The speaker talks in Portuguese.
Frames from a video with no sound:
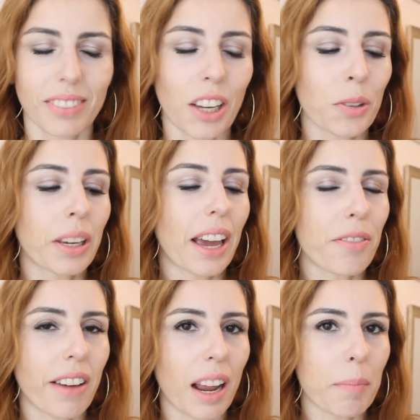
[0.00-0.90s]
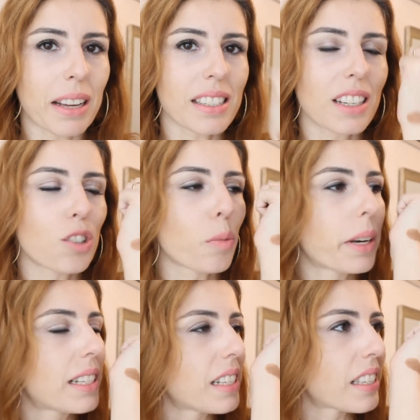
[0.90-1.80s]
Eu quero falar bastante
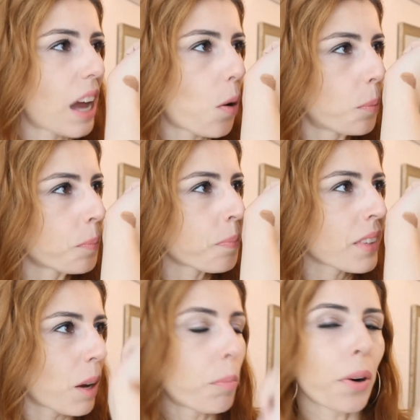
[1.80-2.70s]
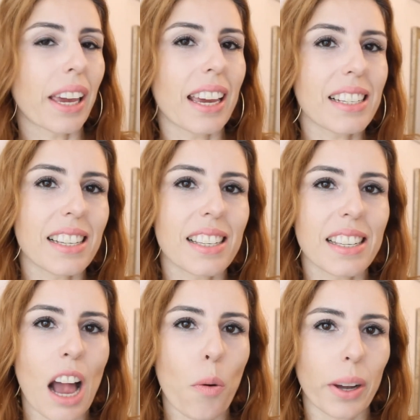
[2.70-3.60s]
sobre esse sal, porque esse
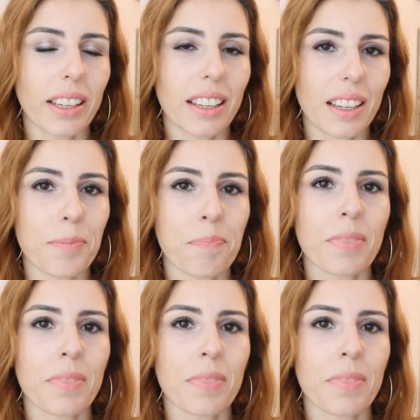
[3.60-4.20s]
sal aqui